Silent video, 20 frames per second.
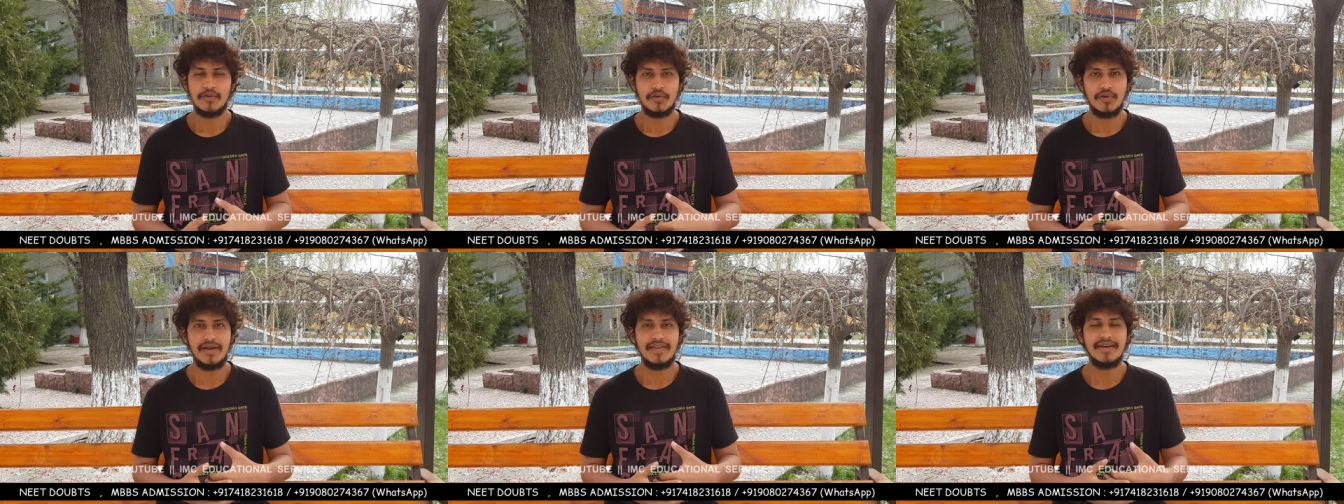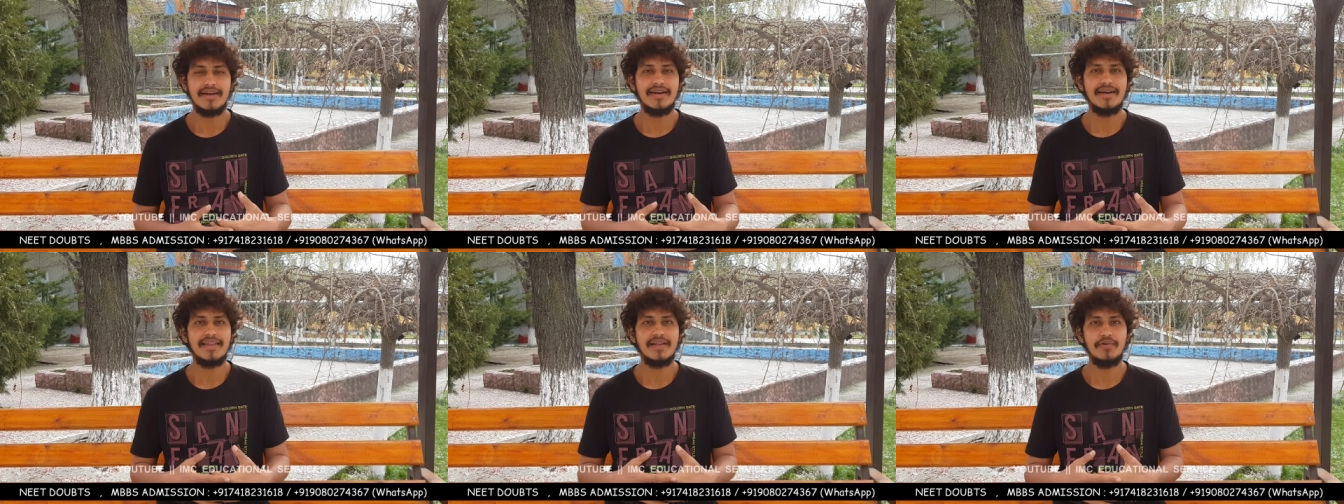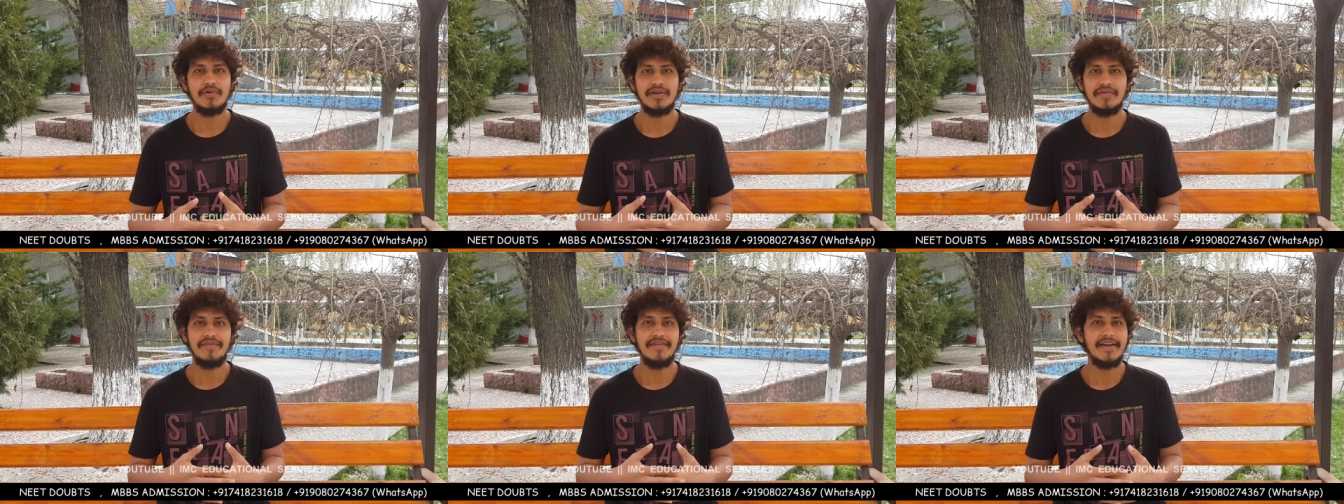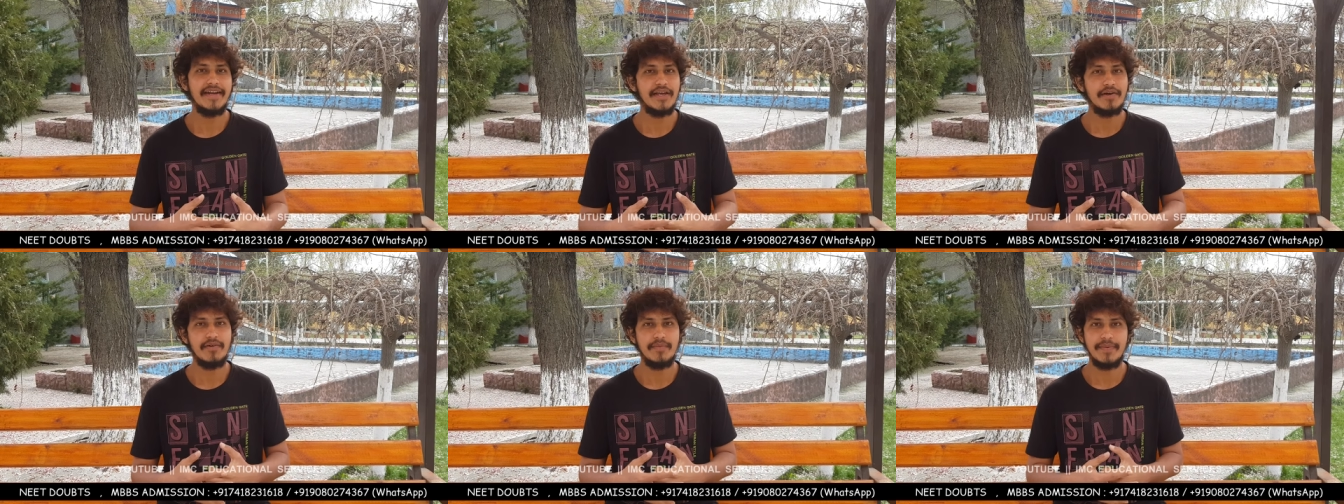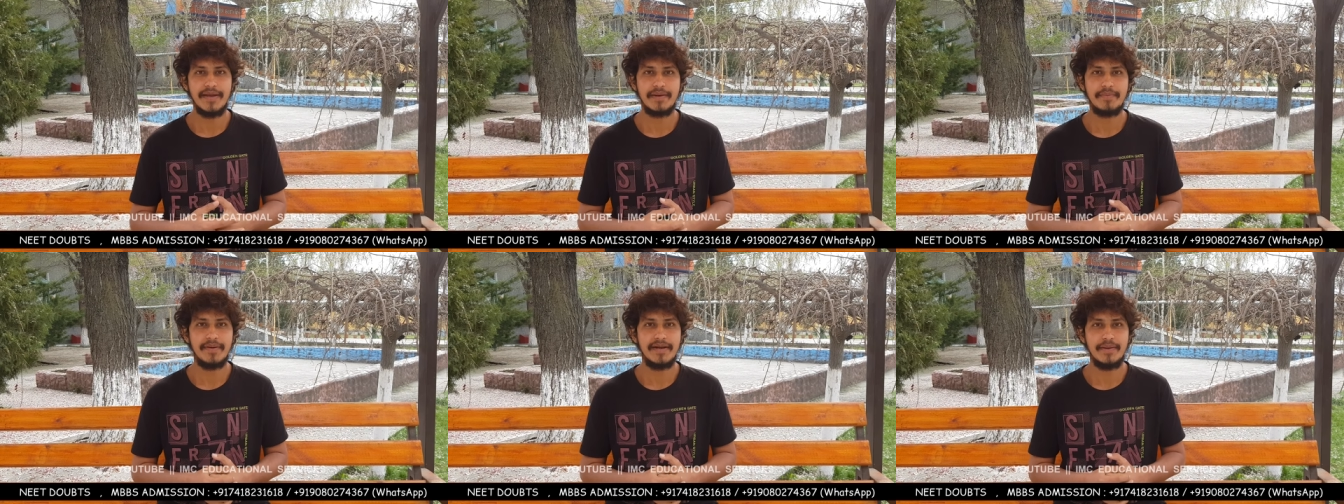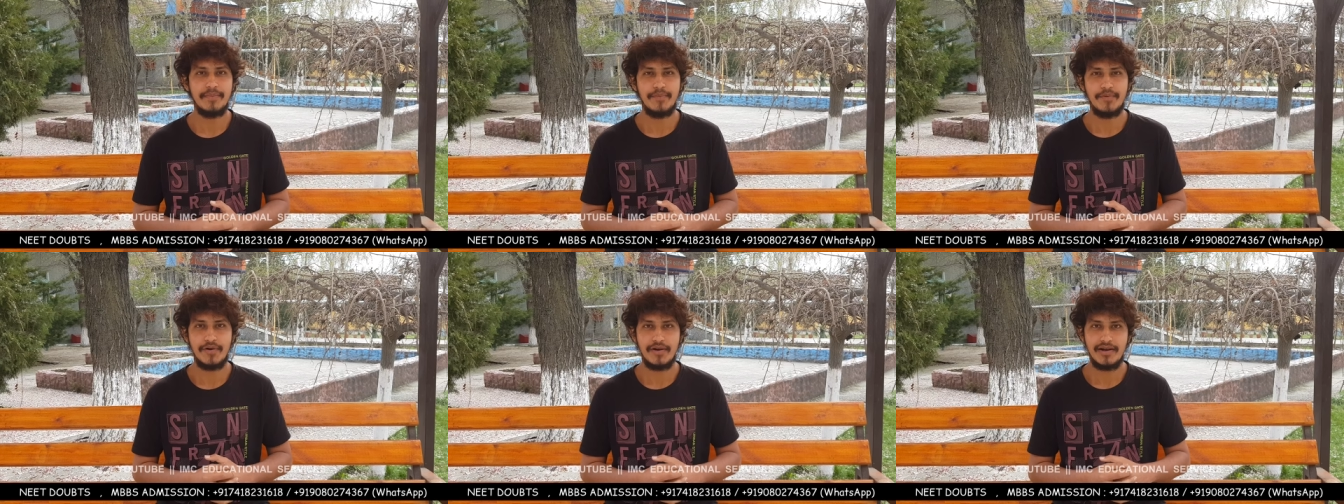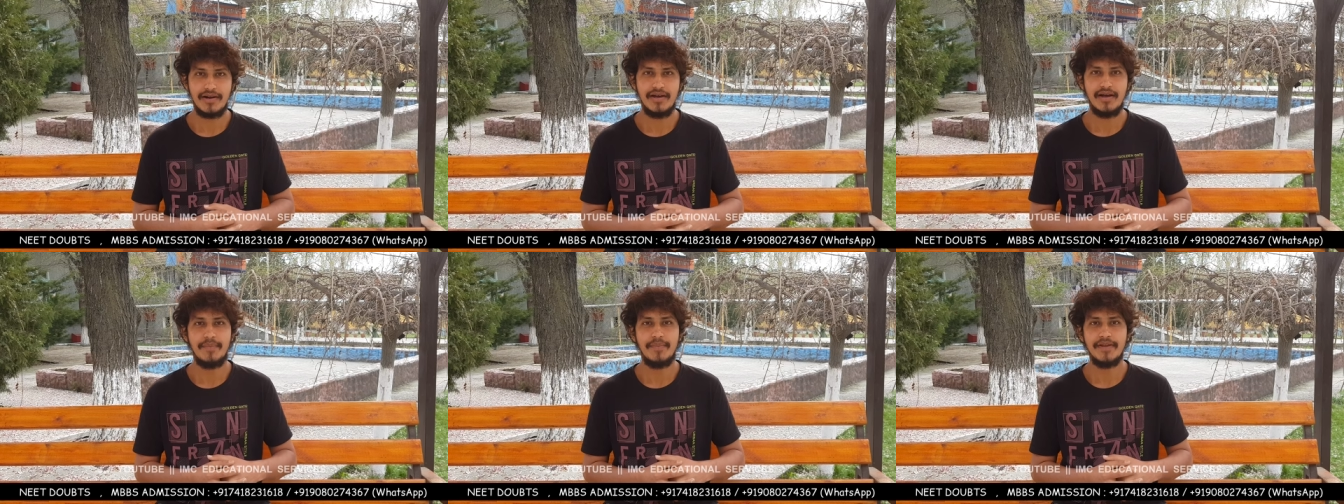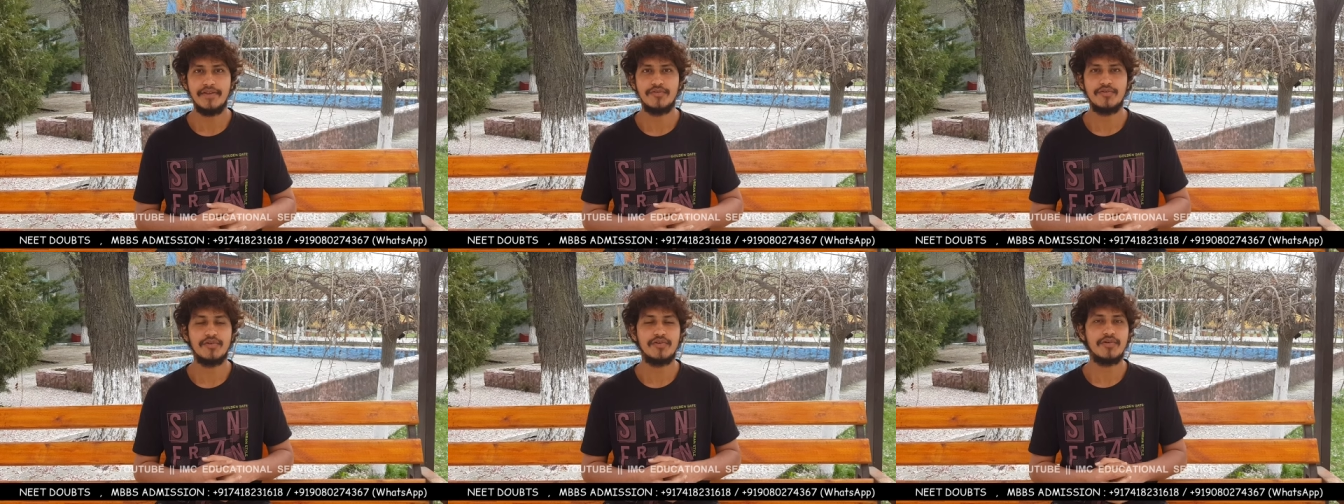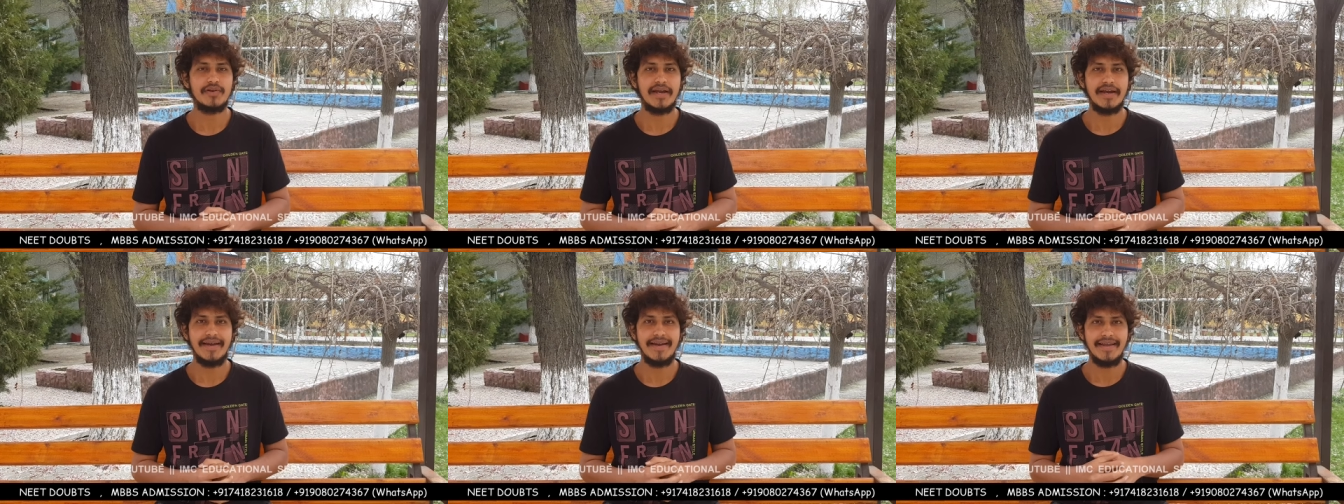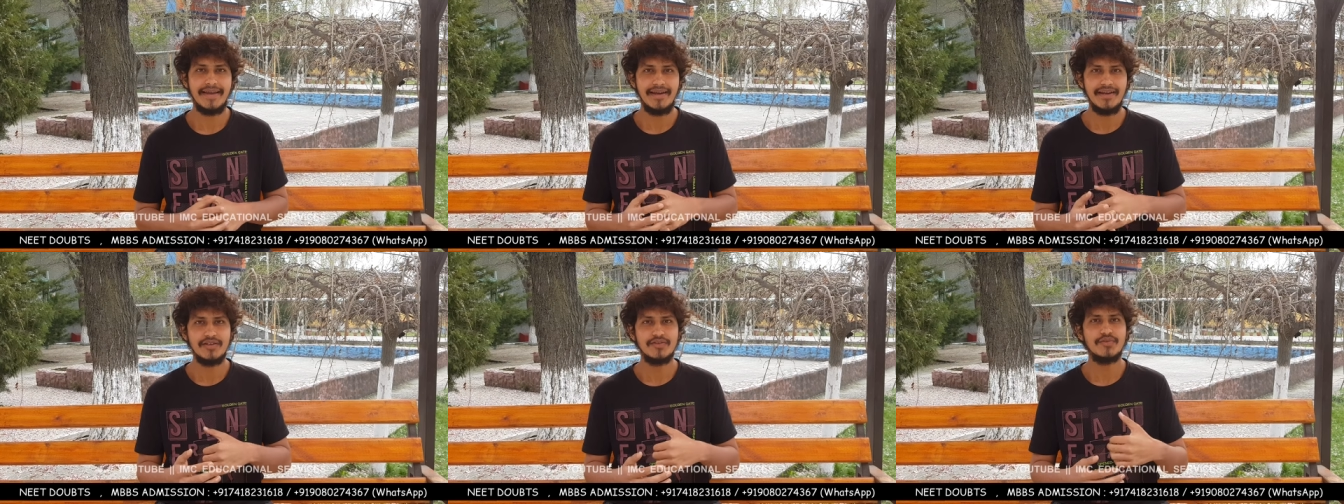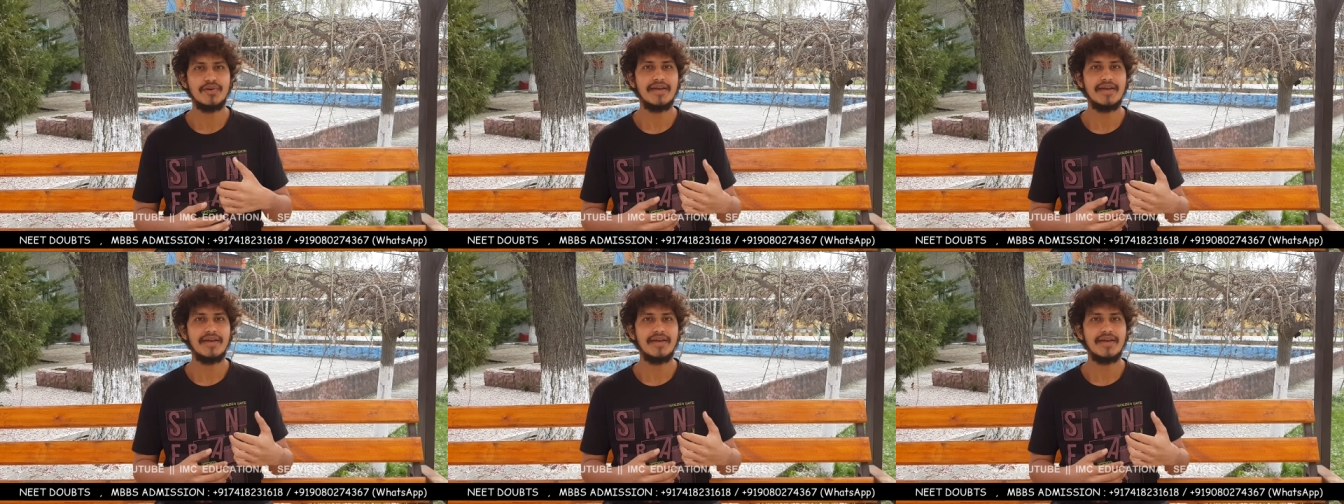ஸோ அதனால தான் ஒரு வீடியோவை மேக் பண்ணி போடலாம் அப்படின்னு சொல்லிட்டு ஒரு ஐடியா